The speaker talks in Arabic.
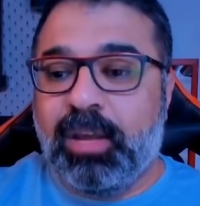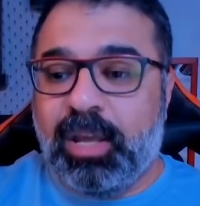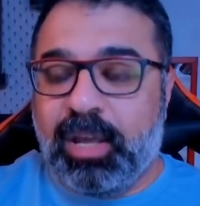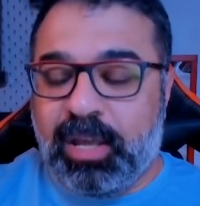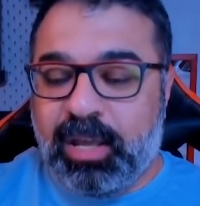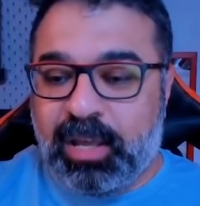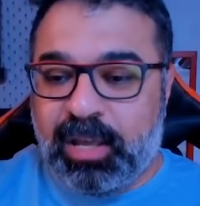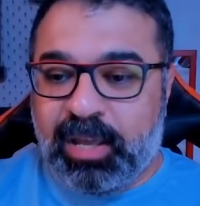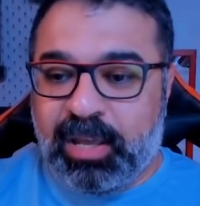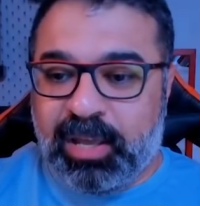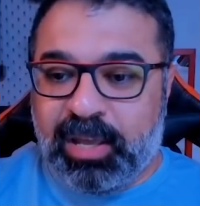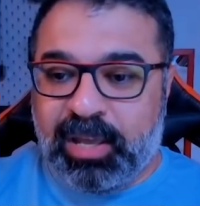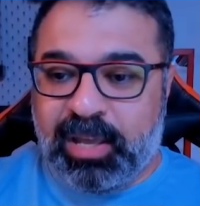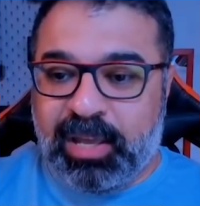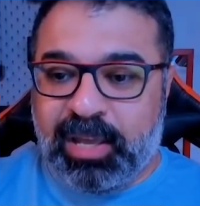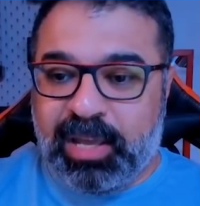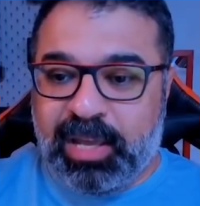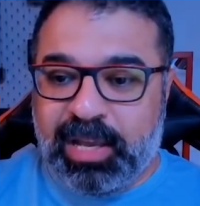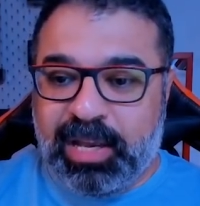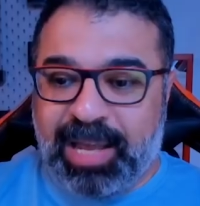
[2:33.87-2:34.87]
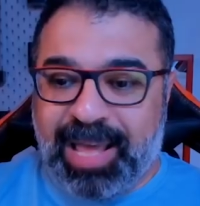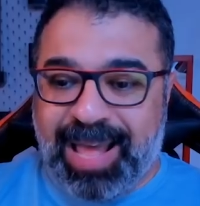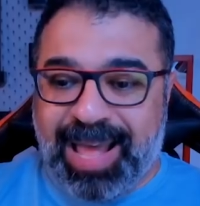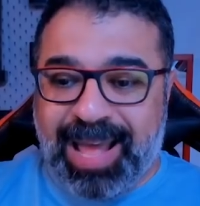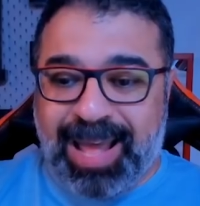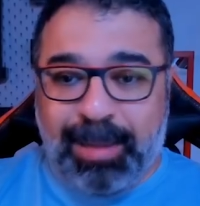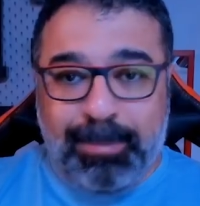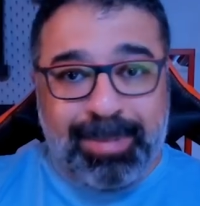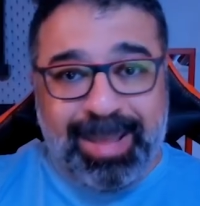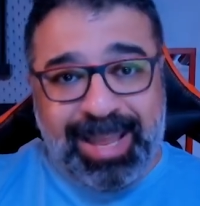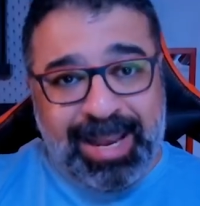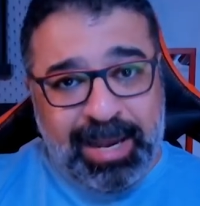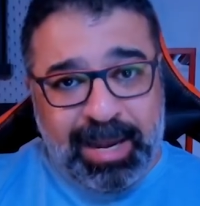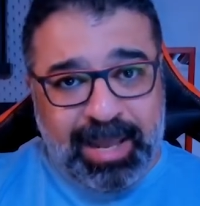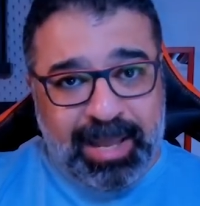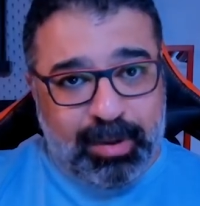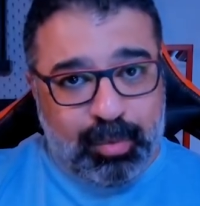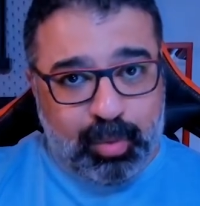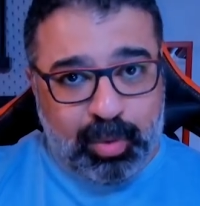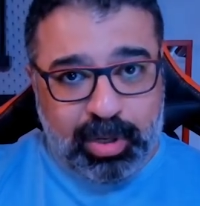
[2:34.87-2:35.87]
آه الاعمال
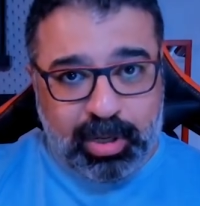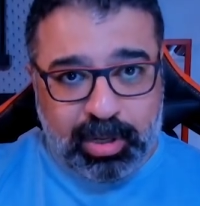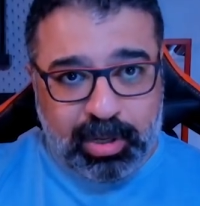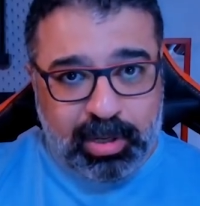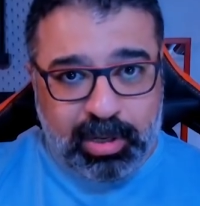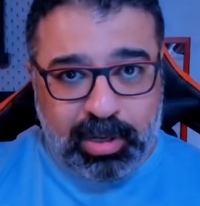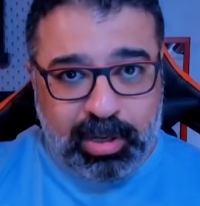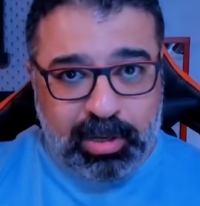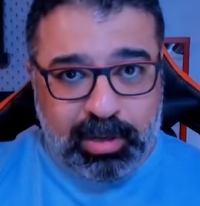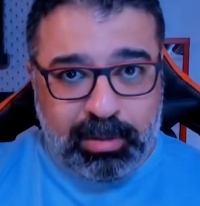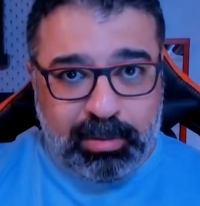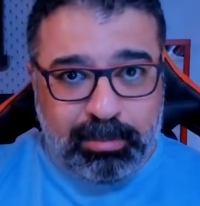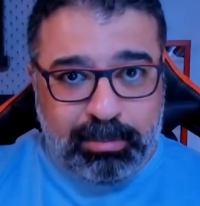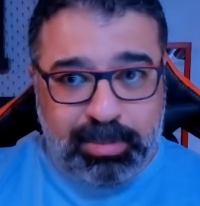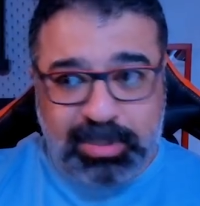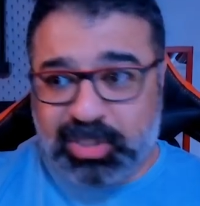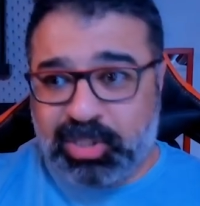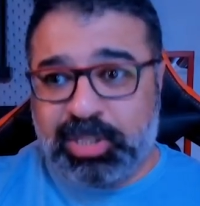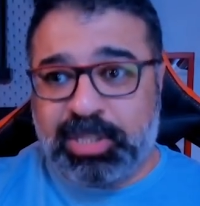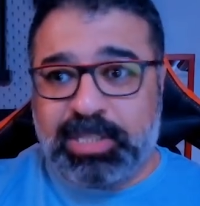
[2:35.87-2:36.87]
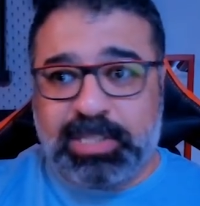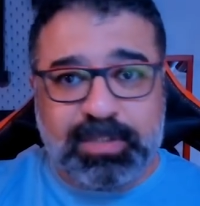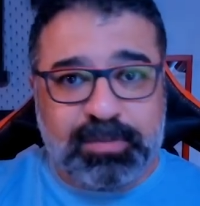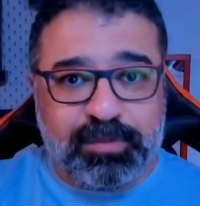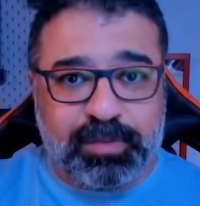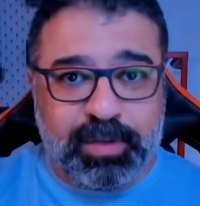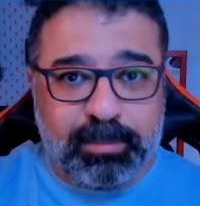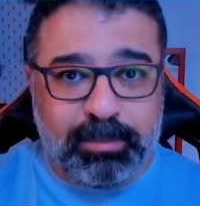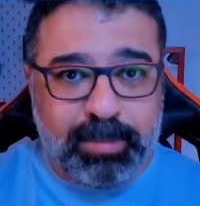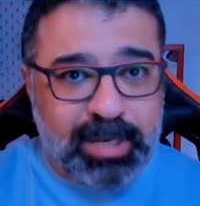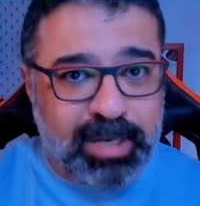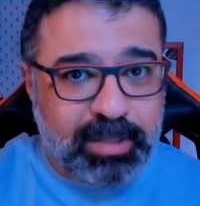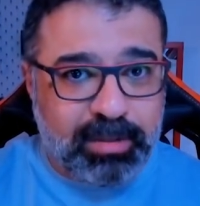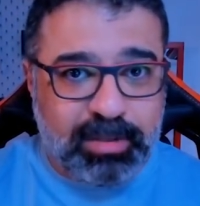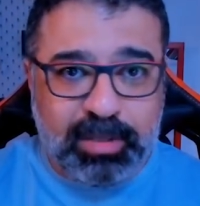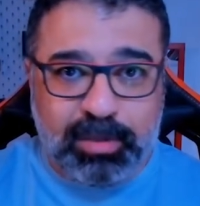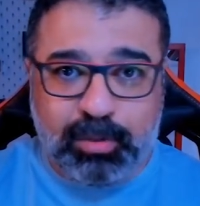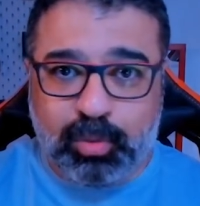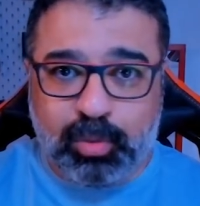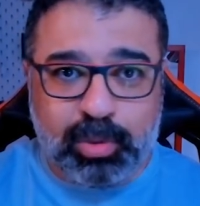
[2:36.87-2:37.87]
او البزنس في البلد
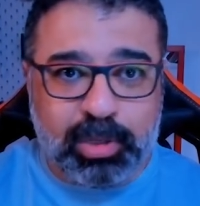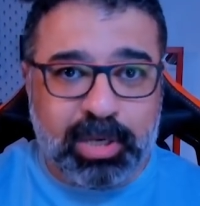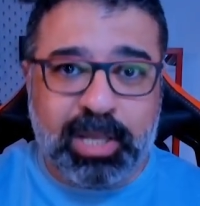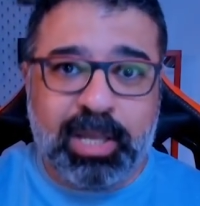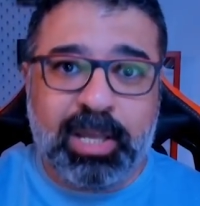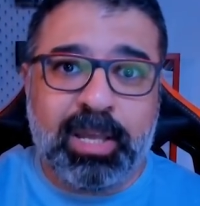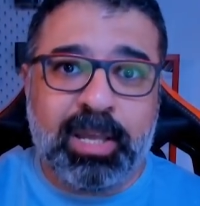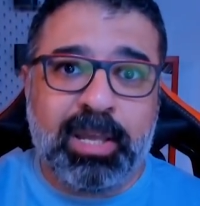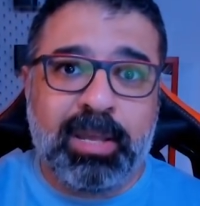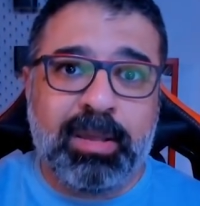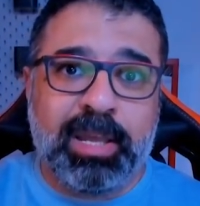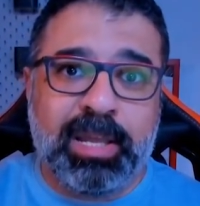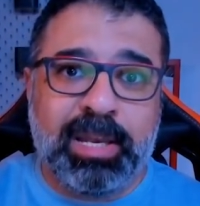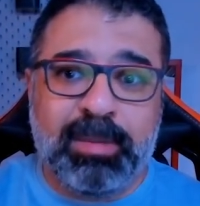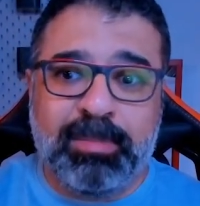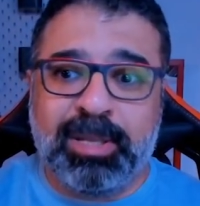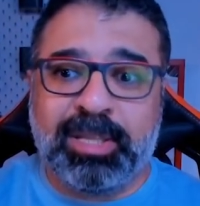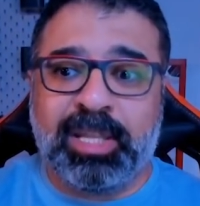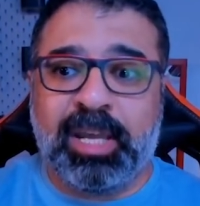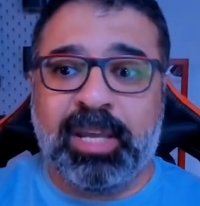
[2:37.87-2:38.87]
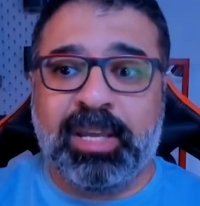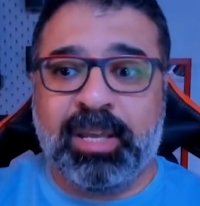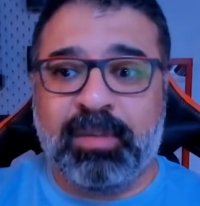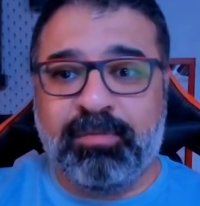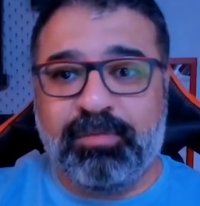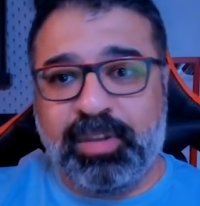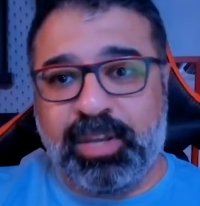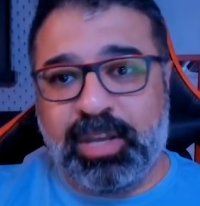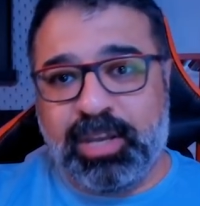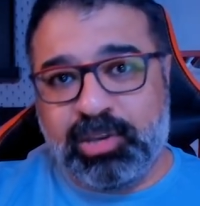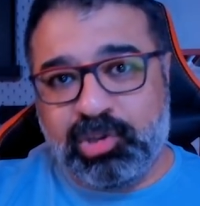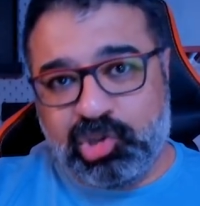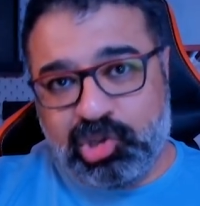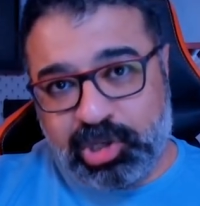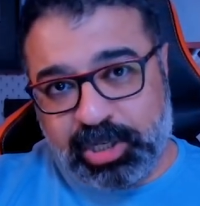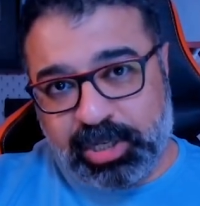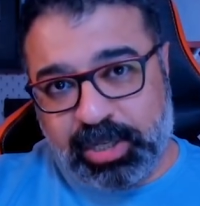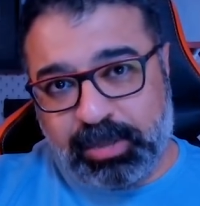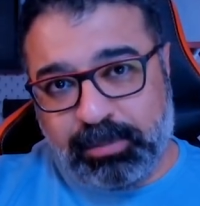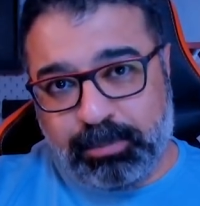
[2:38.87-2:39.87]
دي كلها اللي بيتحكم فيها
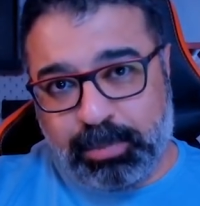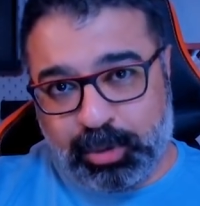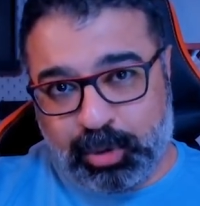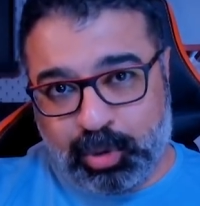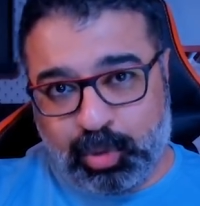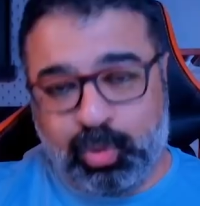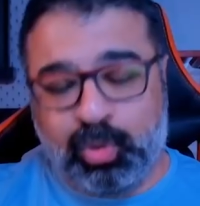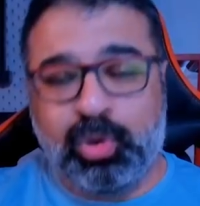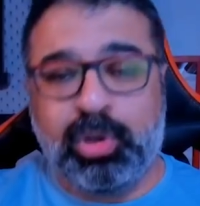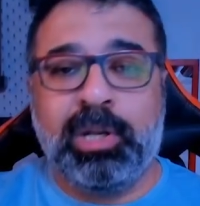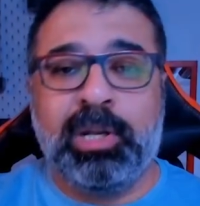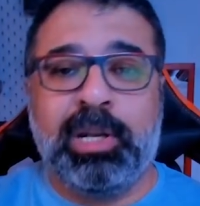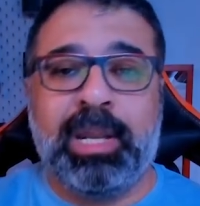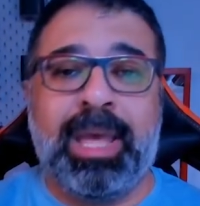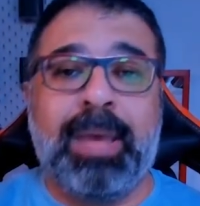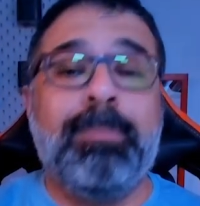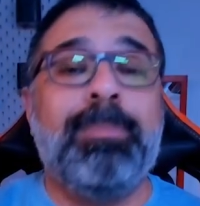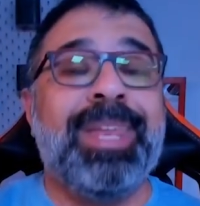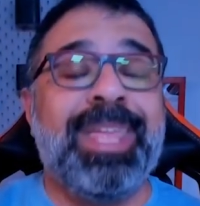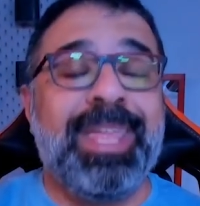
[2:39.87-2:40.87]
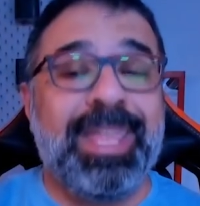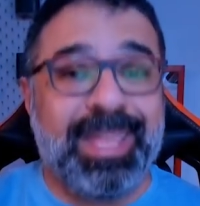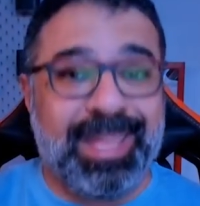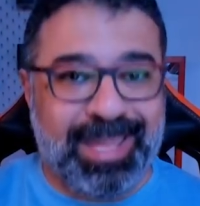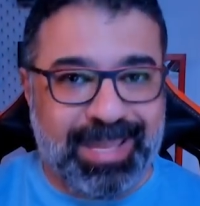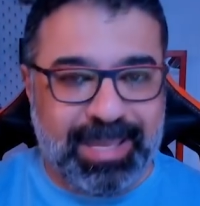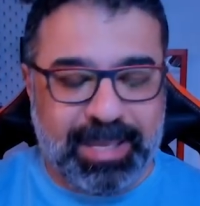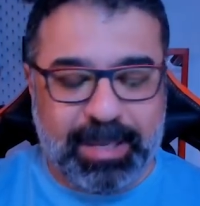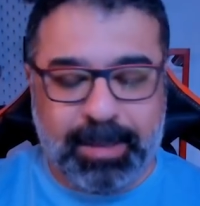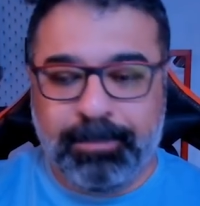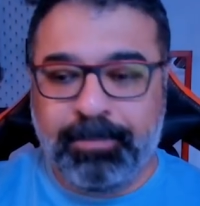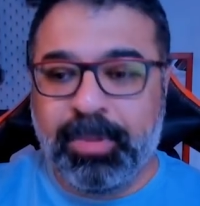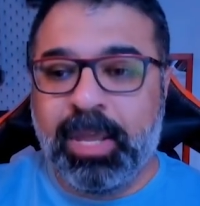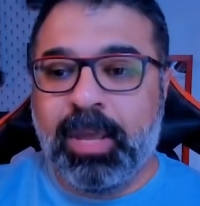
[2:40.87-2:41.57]
شركه بترول أمريكية